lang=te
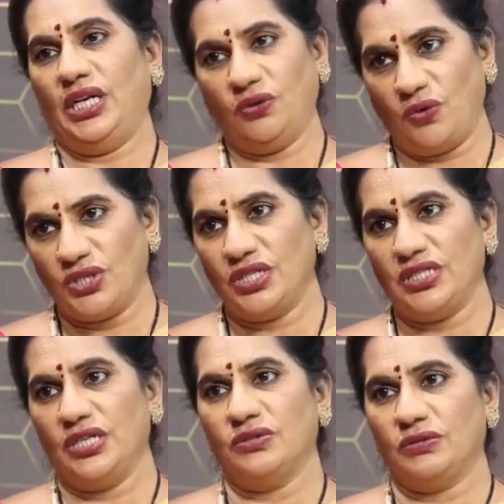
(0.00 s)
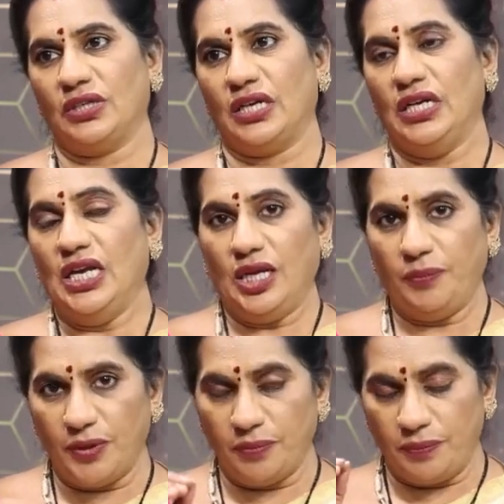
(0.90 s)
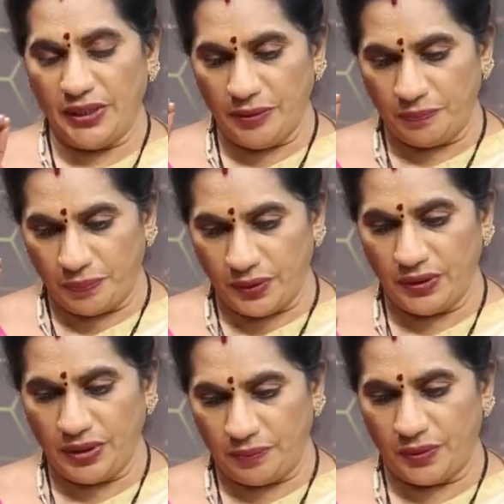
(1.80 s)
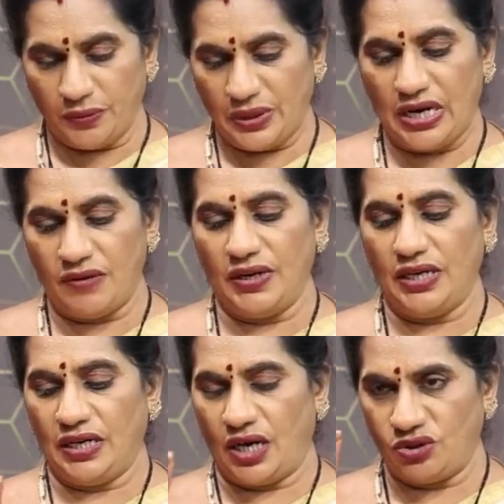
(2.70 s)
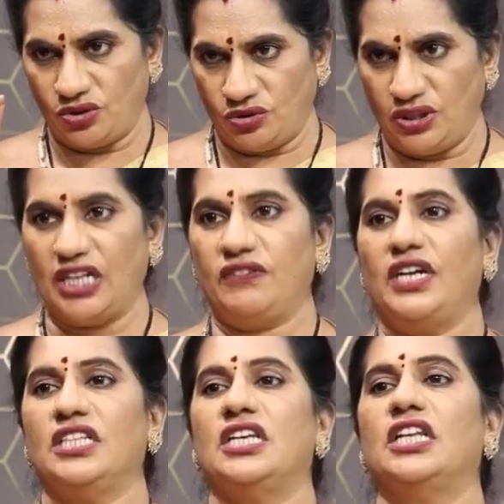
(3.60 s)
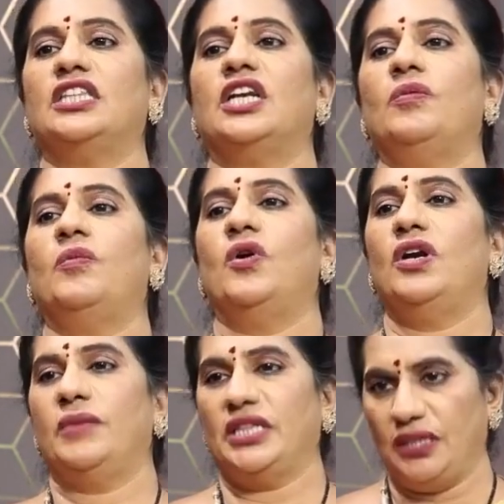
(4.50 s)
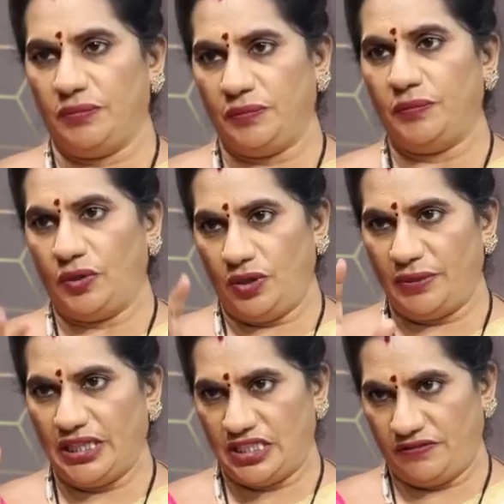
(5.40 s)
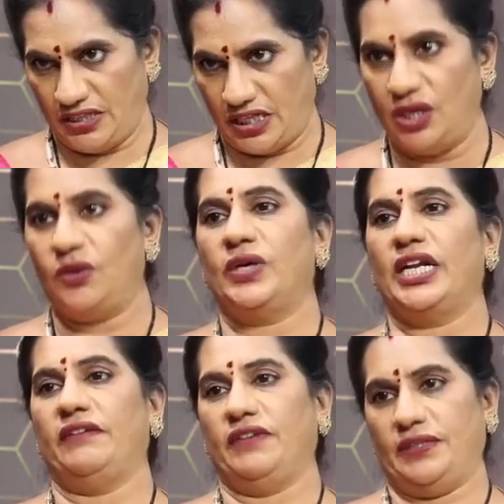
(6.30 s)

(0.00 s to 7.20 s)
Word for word: నేను క్వశ్చన్ చేస్తున్నా ఇప్పుడు ఇప్పుడు ఇప్పుడు ఉన్నటువంటి నడుస్తున్నటువంటి చరిత్రలు బోళ్ళ మంది బోళ్ళ మంది జీవితాల్లో ఉన్నాయి